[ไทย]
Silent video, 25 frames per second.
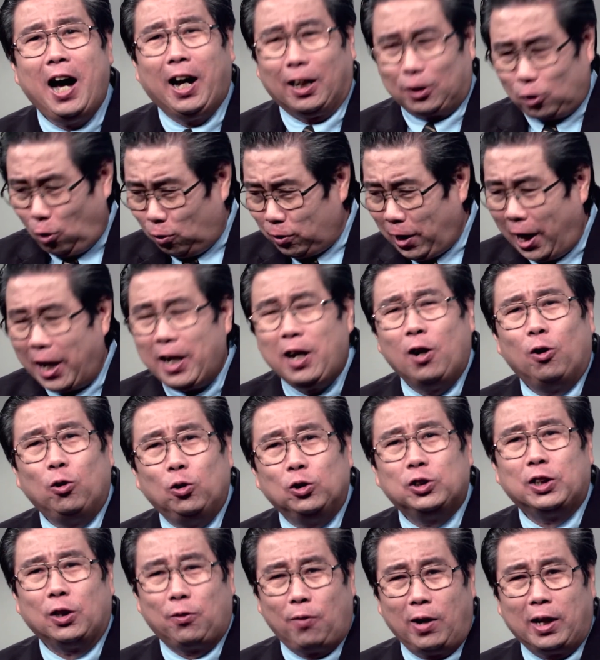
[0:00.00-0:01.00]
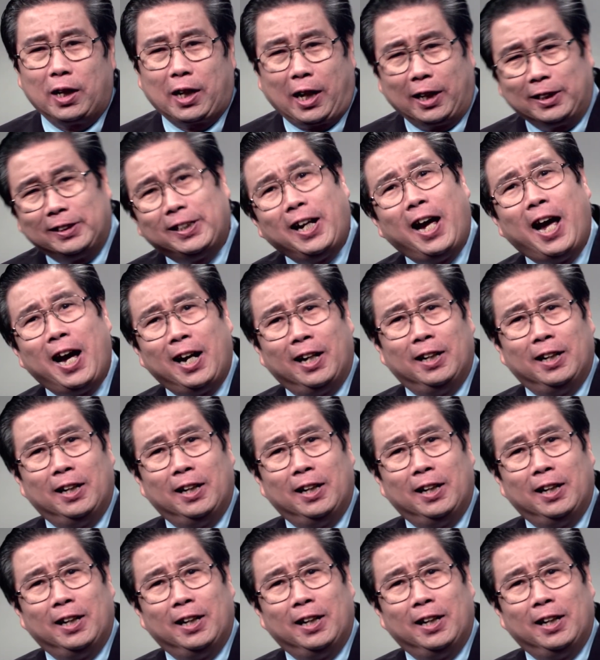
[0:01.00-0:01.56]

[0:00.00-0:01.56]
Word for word: ตรงไหนเรารู้สึกว่ากัดแย้ง